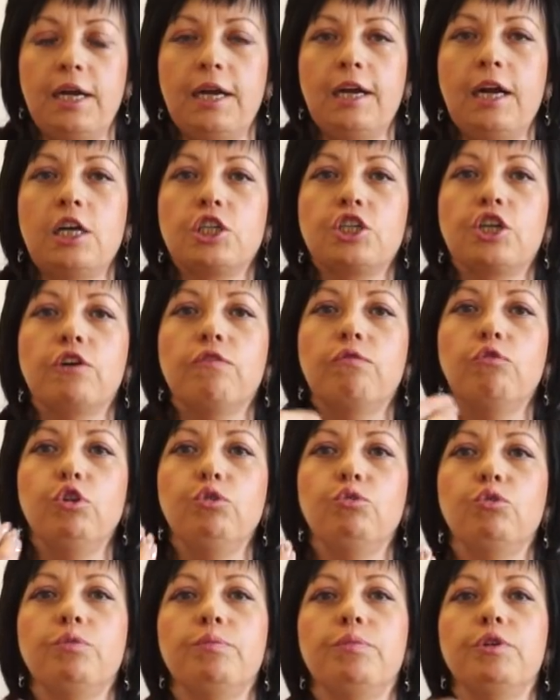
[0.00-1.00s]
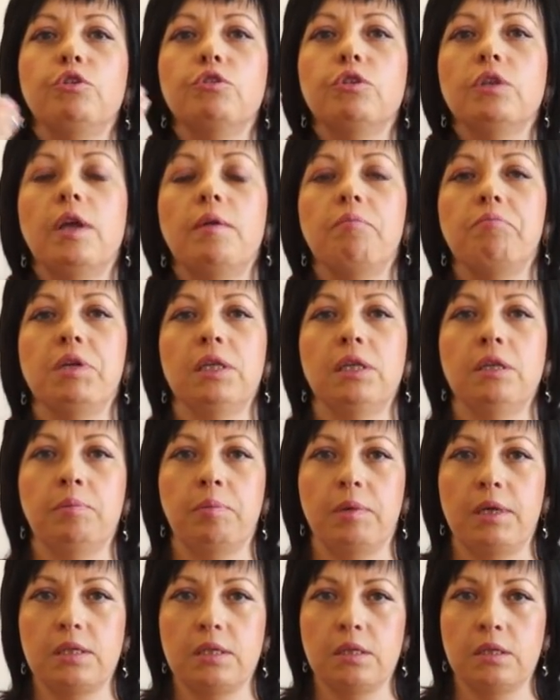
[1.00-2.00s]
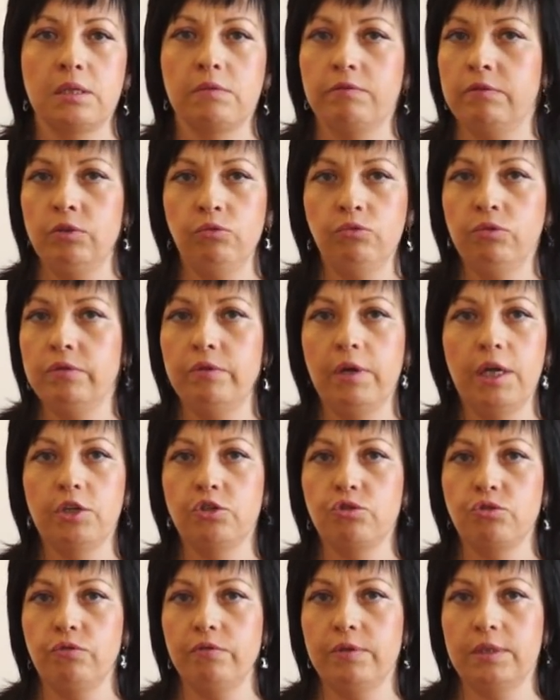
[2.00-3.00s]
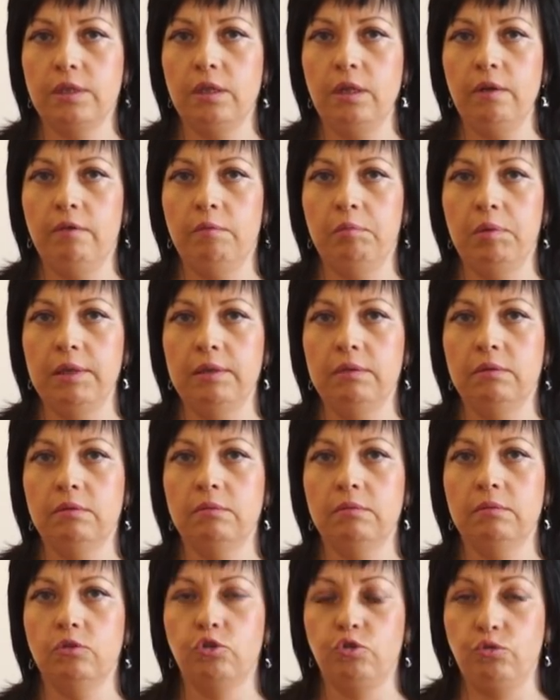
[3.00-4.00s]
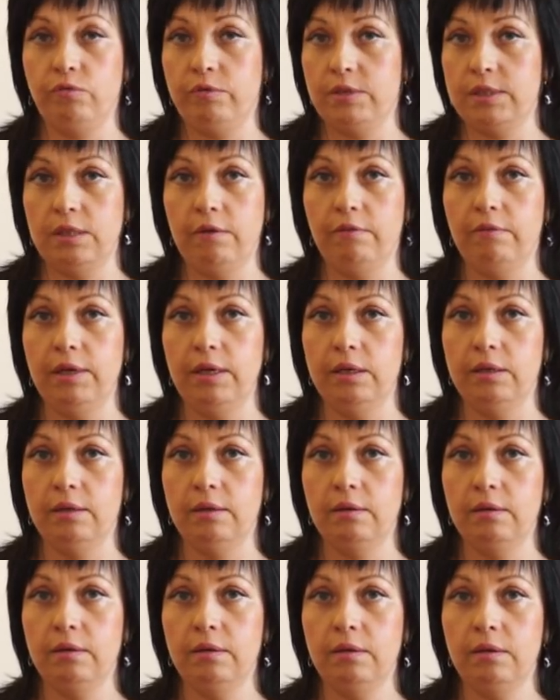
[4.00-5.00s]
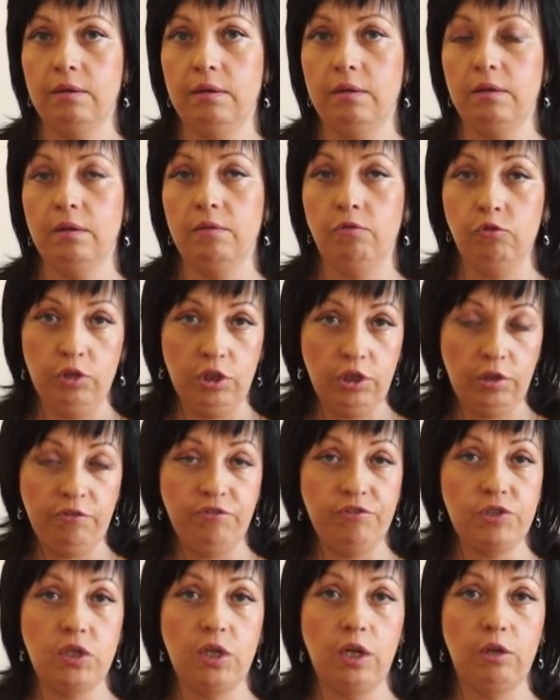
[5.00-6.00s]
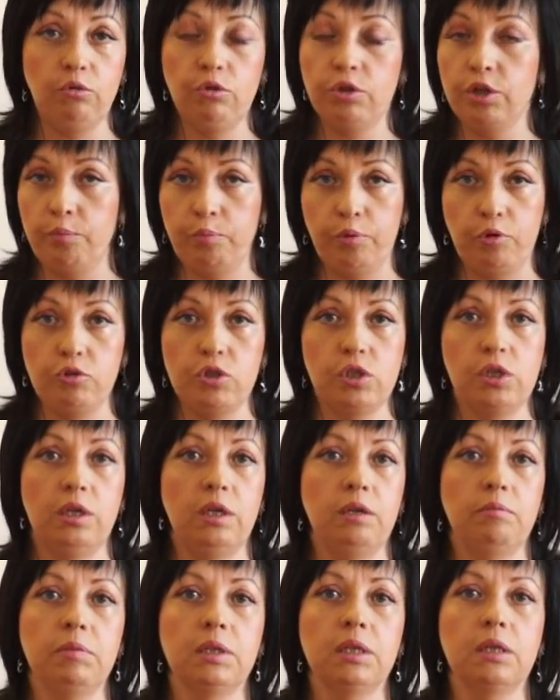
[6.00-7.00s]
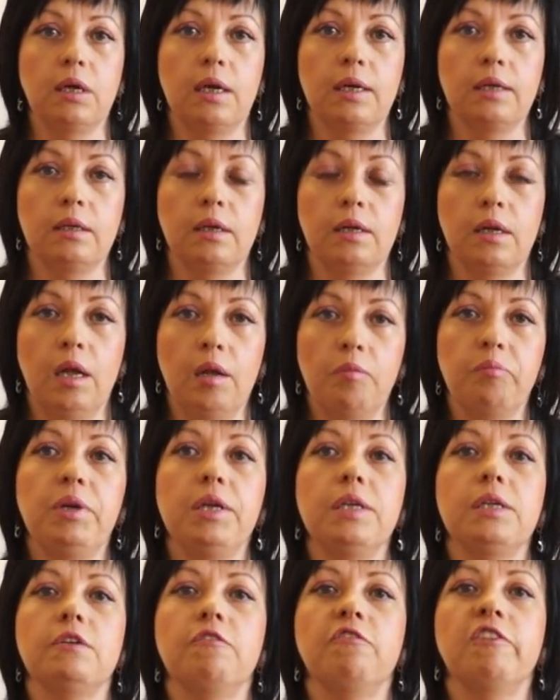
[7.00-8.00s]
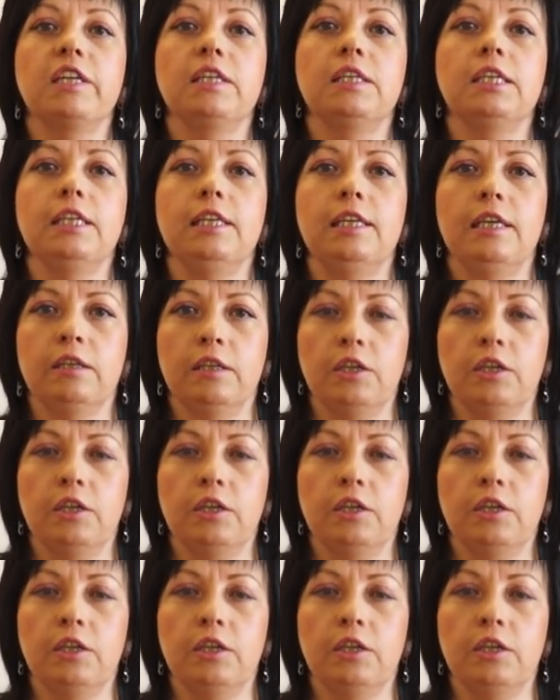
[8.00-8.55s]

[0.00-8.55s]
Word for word: какашек воду он берет на обменный процесс. Вы не удивляйтесь, что у вас голова болит, что у вас давление. Вот это физиология просто элементарно. Пейте воды для